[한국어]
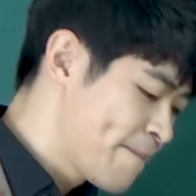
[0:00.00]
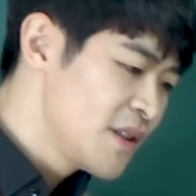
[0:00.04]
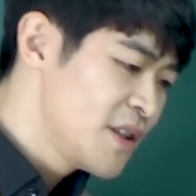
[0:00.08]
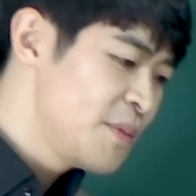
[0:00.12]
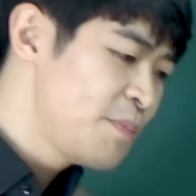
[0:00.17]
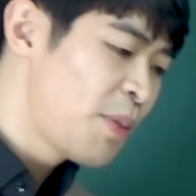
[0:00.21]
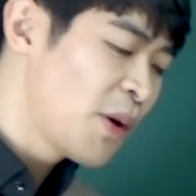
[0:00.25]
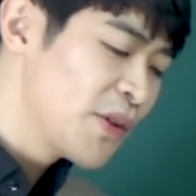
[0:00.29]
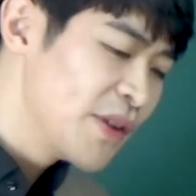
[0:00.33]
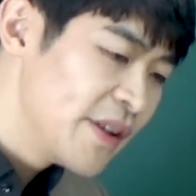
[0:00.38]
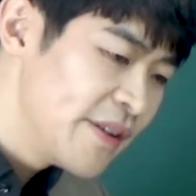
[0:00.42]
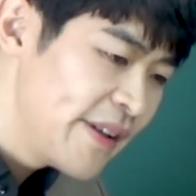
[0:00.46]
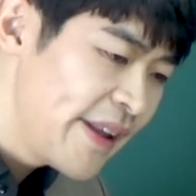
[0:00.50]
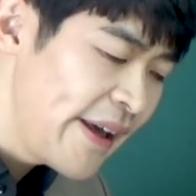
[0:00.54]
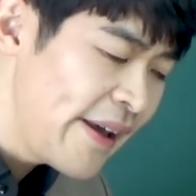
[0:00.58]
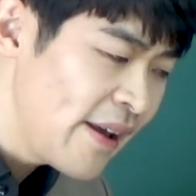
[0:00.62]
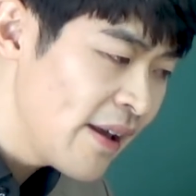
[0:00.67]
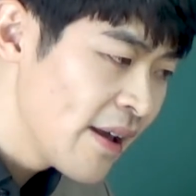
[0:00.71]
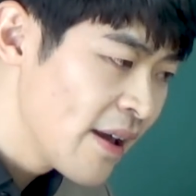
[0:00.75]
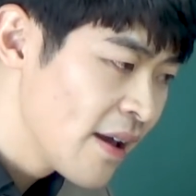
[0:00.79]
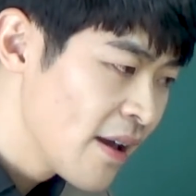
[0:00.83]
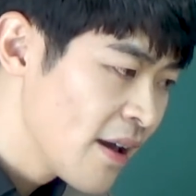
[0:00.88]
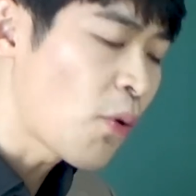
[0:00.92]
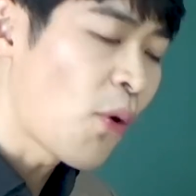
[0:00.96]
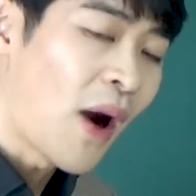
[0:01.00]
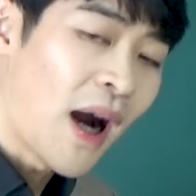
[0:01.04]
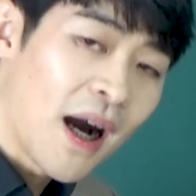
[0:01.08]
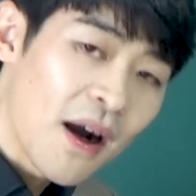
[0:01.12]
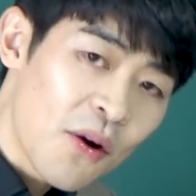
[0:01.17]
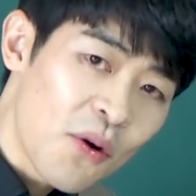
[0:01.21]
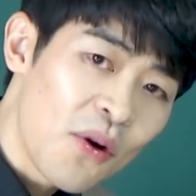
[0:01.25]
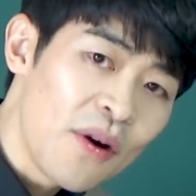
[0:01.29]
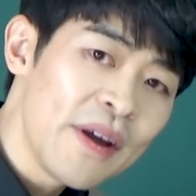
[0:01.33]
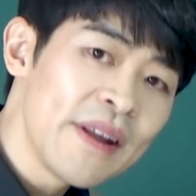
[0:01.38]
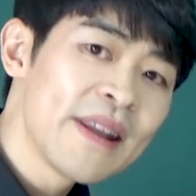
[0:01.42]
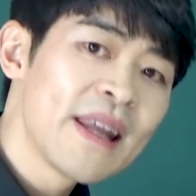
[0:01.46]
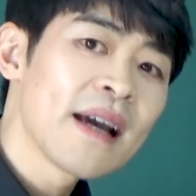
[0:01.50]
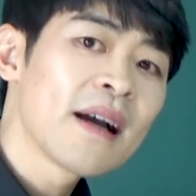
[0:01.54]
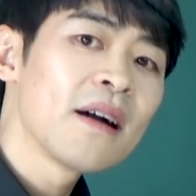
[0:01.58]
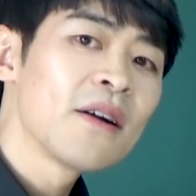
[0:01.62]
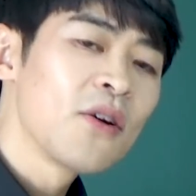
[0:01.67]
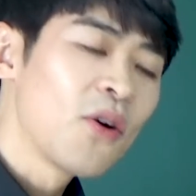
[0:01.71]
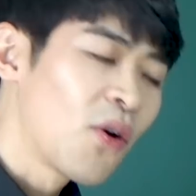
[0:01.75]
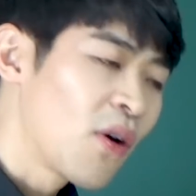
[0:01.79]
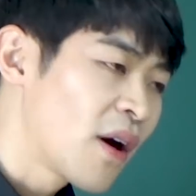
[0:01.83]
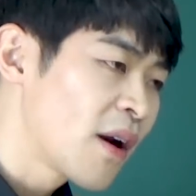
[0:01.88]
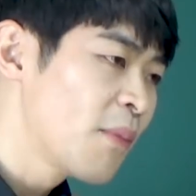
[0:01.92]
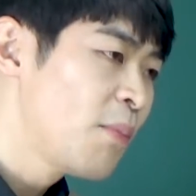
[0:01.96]
싶었는데 그러니까 과거에 내가
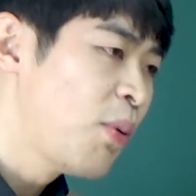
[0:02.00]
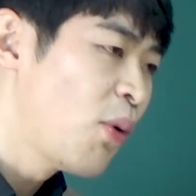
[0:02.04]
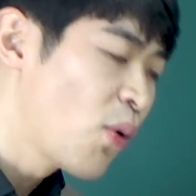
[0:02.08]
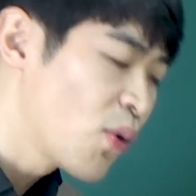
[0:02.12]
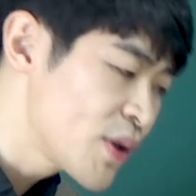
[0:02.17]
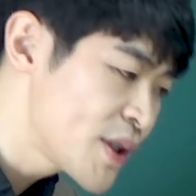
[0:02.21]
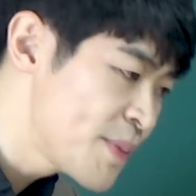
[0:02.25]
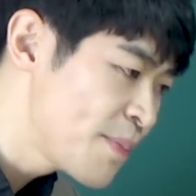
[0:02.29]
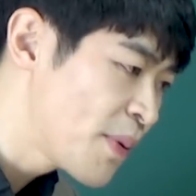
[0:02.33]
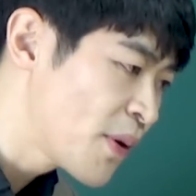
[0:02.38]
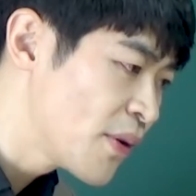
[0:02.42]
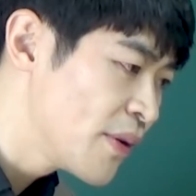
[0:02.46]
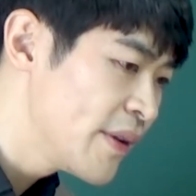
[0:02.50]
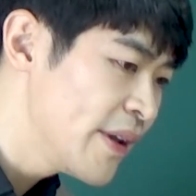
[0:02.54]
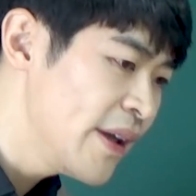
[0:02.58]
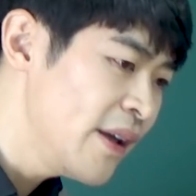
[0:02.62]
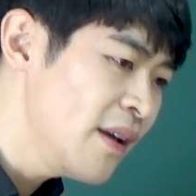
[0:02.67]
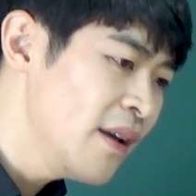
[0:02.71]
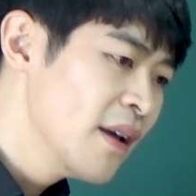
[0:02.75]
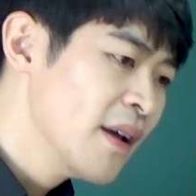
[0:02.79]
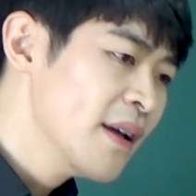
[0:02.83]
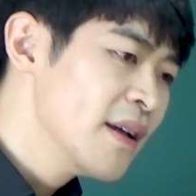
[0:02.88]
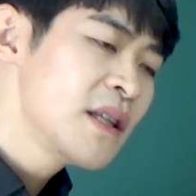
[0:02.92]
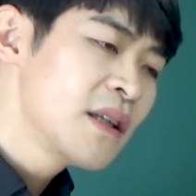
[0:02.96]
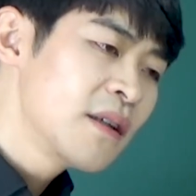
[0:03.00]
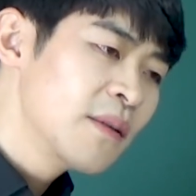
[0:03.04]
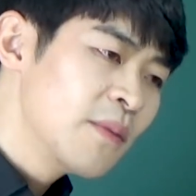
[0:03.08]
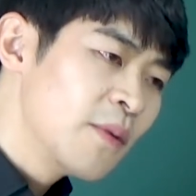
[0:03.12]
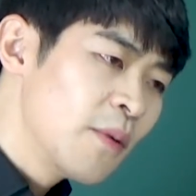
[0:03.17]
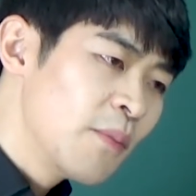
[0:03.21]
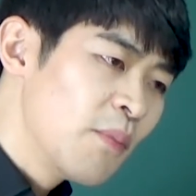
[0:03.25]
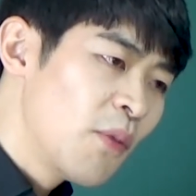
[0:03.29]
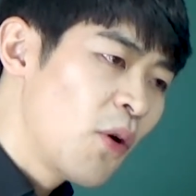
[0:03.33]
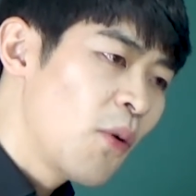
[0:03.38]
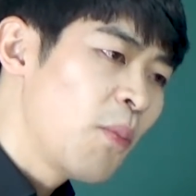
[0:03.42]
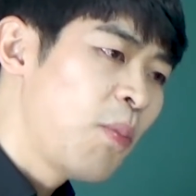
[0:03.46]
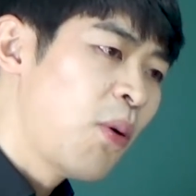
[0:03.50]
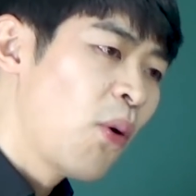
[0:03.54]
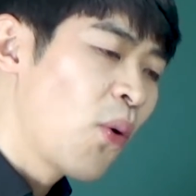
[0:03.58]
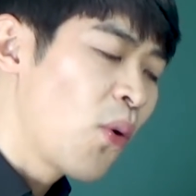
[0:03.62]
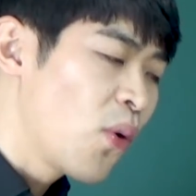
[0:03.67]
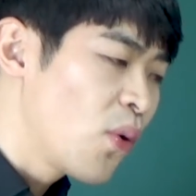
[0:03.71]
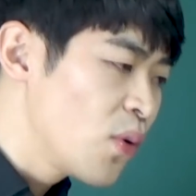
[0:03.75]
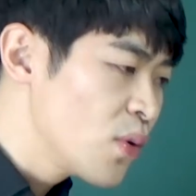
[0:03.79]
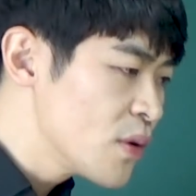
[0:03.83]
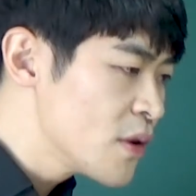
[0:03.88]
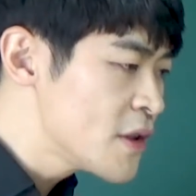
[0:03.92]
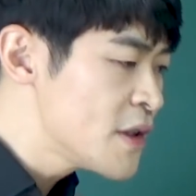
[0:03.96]
영화를 보고 싶었는데 지금은 뭐
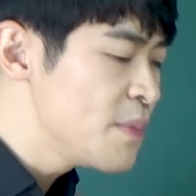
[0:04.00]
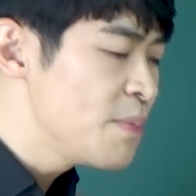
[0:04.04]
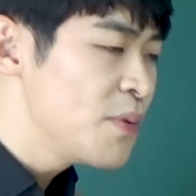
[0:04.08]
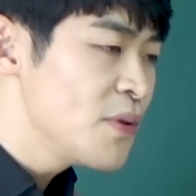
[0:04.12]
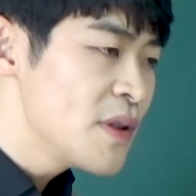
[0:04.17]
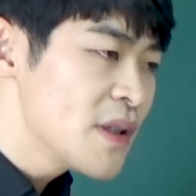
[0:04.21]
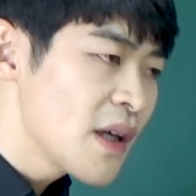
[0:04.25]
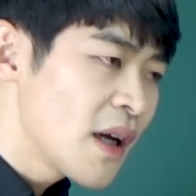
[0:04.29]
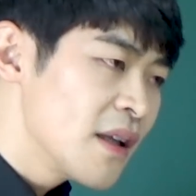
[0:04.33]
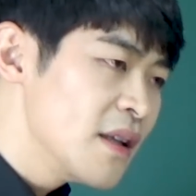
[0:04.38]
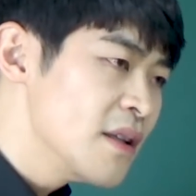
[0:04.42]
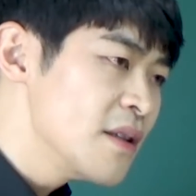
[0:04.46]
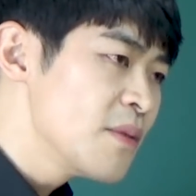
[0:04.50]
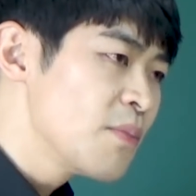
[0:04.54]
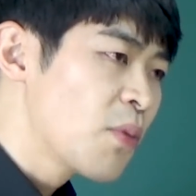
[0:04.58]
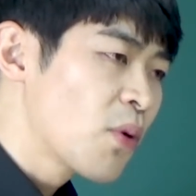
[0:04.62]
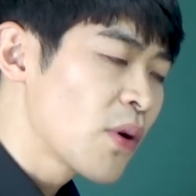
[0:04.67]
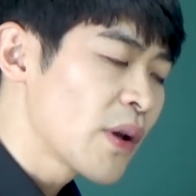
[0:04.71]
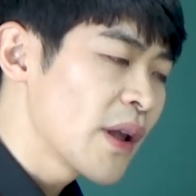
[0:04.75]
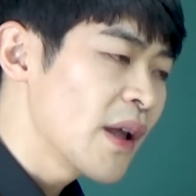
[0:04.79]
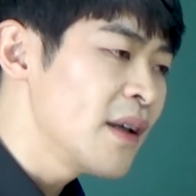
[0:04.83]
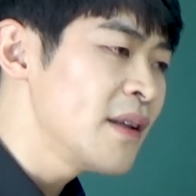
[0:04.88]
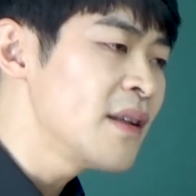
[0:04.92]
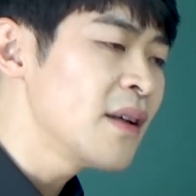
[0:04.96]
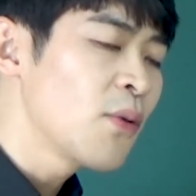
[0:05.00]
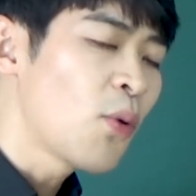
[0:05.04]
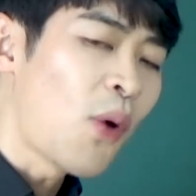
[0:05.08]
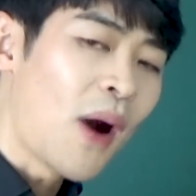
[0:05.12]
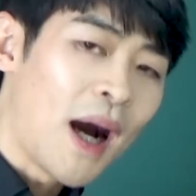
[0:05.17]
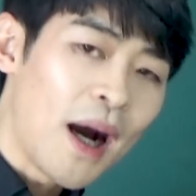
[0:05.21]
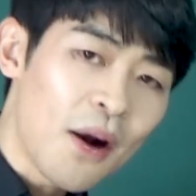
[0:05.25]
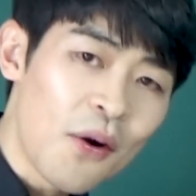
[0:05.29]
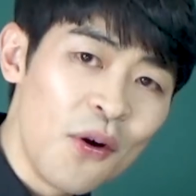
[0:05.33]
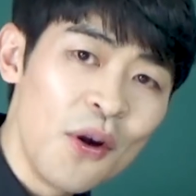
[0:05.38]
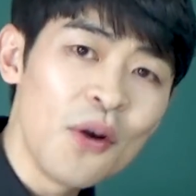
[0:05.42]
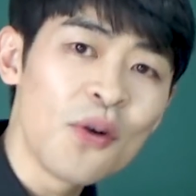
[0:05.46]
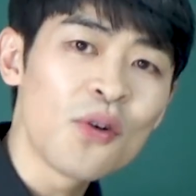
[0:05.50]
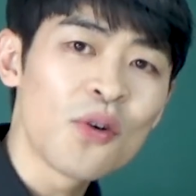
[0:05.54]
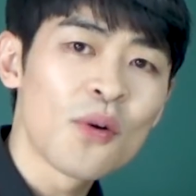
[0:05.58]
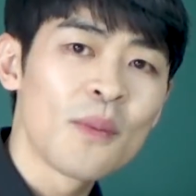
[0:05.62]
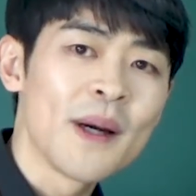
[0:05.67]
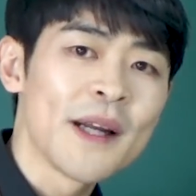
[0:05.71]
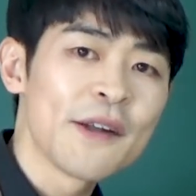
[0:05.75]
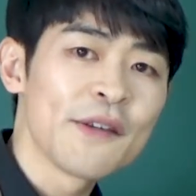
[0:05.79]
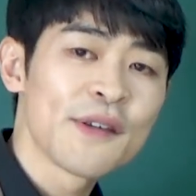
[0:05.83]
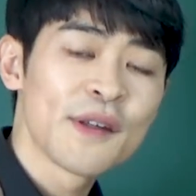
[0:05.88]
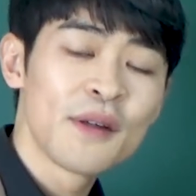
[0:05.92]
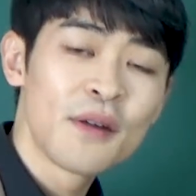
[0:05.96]
보고 싶은지 아닌지 모르겠는 하여튼 과거형으로
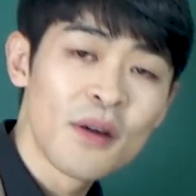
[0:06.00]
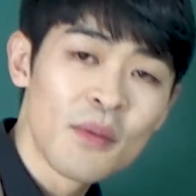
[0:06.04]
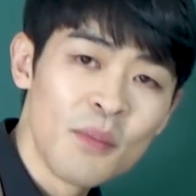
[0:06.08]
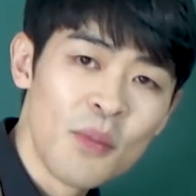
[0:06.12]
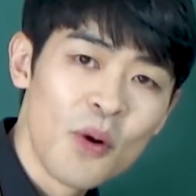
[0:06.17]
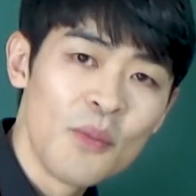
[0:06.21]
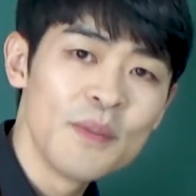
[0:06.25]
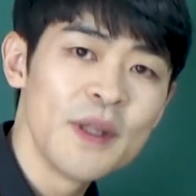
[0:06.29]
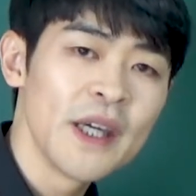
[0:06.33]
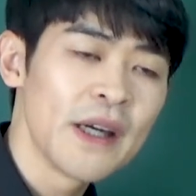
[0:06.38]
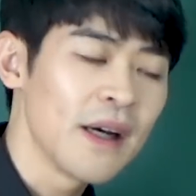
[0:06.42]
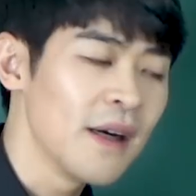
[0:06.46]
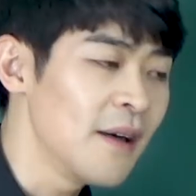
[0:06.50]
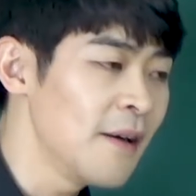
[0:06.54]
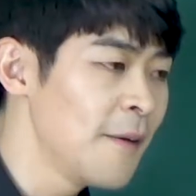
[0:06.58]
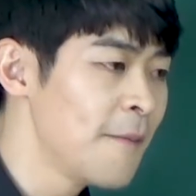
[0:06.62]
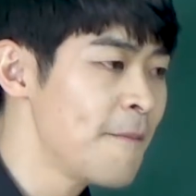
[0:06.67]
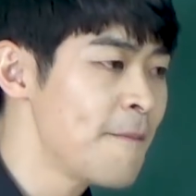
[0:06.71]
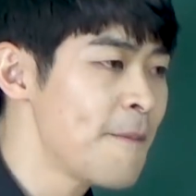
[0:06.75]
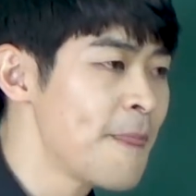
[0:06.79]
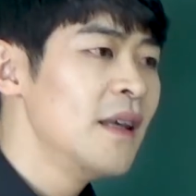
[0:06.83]
말했어 그럼 뭡니까?